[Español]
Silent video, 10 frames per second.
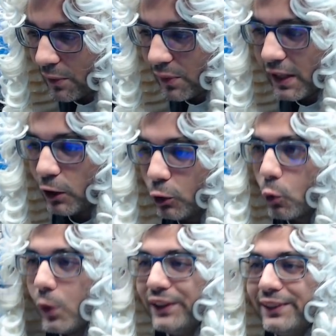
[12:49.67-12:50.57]
cinco
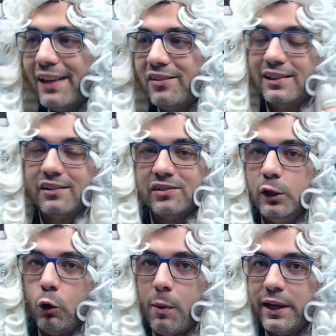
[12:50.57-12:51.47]
cuentas, las
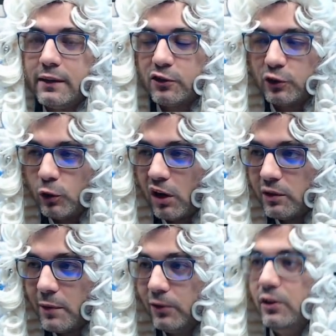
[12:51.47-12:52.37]
cinco variadas en horas de
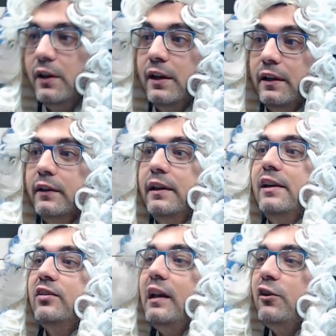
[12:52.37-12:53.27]
Vans. y
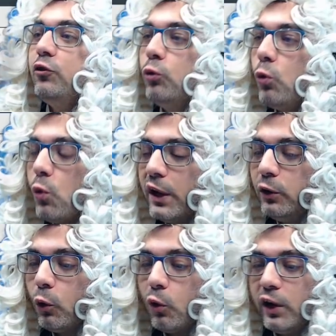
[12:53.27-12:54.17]
sales tú
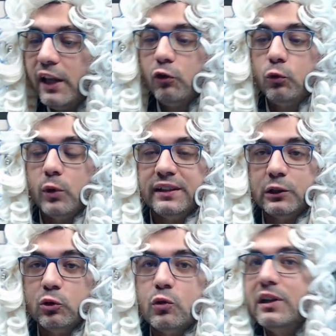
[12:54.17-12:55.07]
jugando con ellos durante
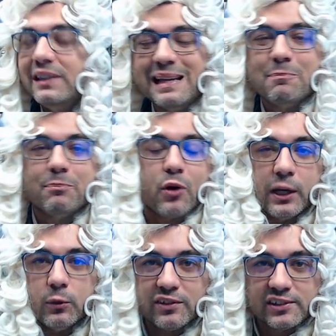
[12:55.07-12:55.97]
todo el tiempo que
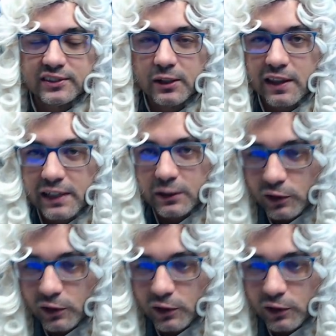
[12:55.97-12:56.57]
no has estado haciendo